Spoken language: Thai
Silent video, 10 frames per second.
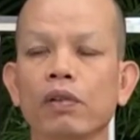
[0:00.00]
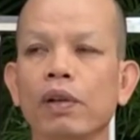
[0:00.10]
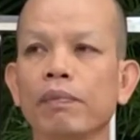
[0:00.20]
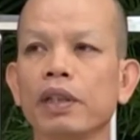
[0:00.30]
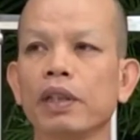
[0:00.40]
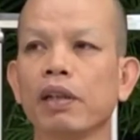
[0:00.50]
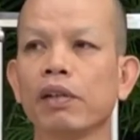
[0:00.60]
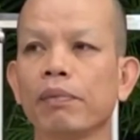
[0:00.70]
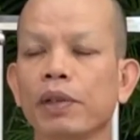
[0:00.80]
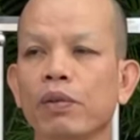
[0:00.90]
ย้อนความคืน
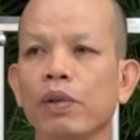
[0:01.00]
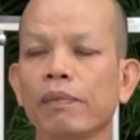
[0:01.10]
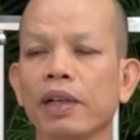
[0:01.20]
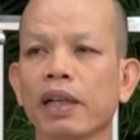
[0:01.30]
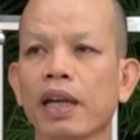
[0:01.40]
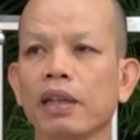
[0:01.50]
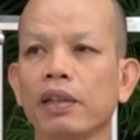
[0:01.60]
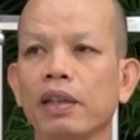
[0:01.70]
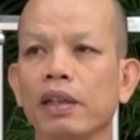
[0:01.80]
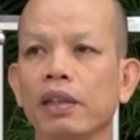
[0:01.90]
เขาเรียกมาขวงมากัน
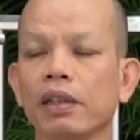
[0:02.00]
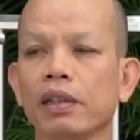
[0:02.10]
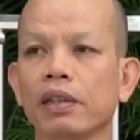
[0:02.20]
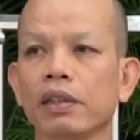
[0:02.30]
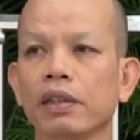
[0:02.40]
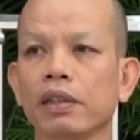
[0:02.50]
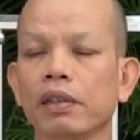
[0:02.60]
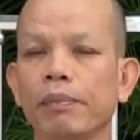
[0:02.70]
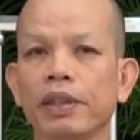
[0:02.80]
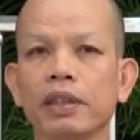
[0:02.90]
อยู่นี่
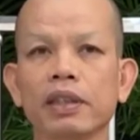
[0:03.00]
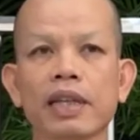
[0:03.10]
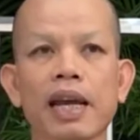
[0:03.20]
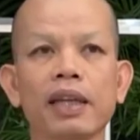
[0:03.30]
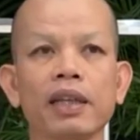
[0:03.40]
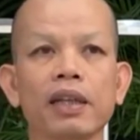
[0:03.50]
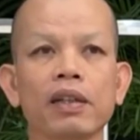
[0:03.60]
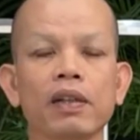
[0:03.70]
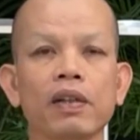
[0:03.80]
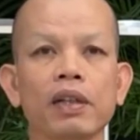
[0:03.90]
สิไปศึกษาอย่าง
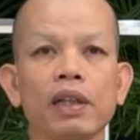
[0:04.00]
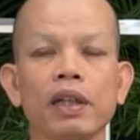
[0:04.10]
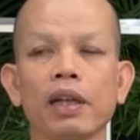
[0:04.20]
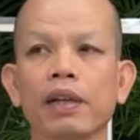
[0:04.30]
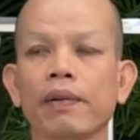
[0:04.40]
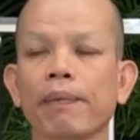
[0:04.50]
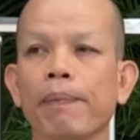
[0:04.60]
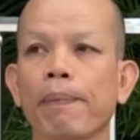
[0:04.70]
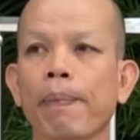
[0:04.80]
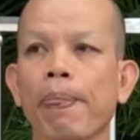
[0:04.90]
กระดอกกระเดีย
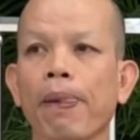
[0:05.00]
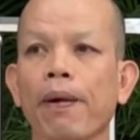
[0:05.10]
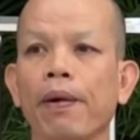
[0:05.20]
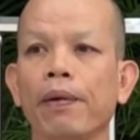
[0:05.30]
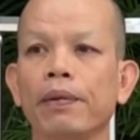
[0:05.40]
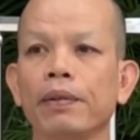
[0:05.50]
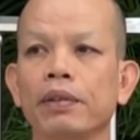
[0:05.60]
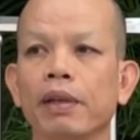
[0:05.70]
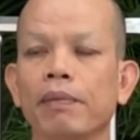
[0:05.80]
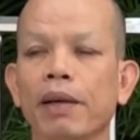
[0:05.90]

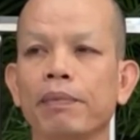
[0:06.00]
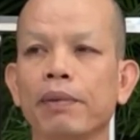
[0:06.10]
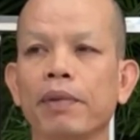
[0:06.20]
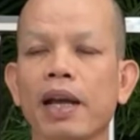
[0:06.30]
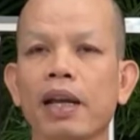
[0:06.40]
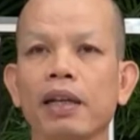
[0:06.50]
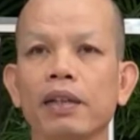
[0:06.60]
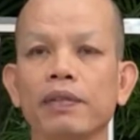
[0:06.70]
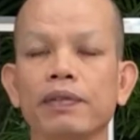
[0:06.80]
ตำรับ ตำล่า